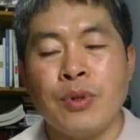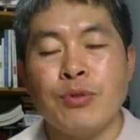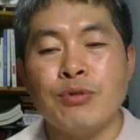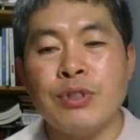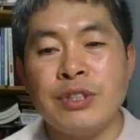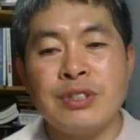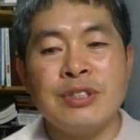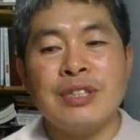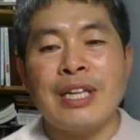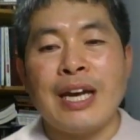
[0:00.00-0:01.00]

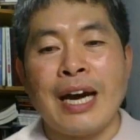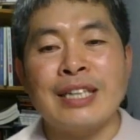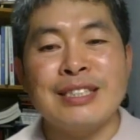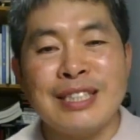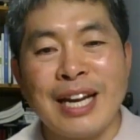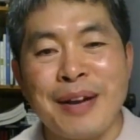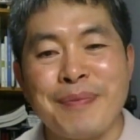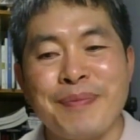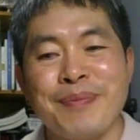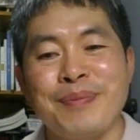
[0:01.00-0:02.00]
우리는 아는 사람의
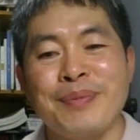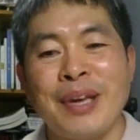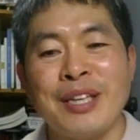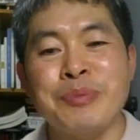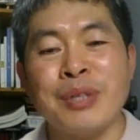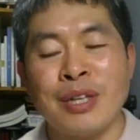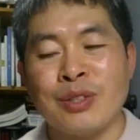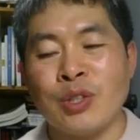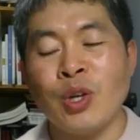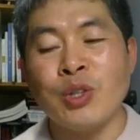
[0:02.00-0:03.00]

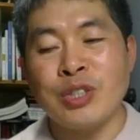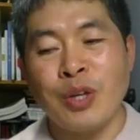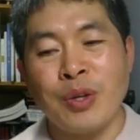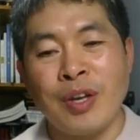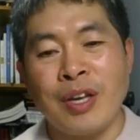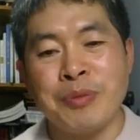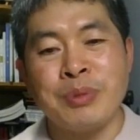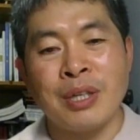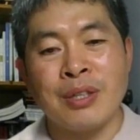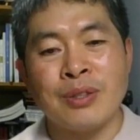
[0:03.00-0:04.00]
입장에서 형제의
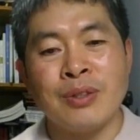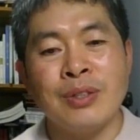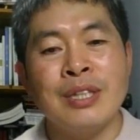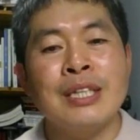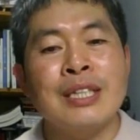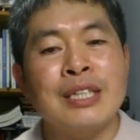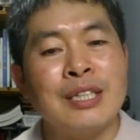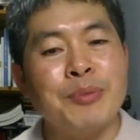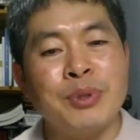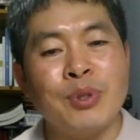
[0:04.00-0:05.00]
입장에서
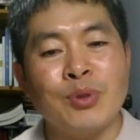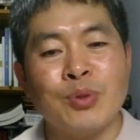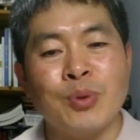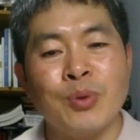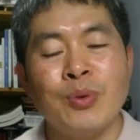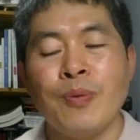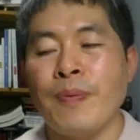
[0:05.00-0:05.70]
그를 믿어주고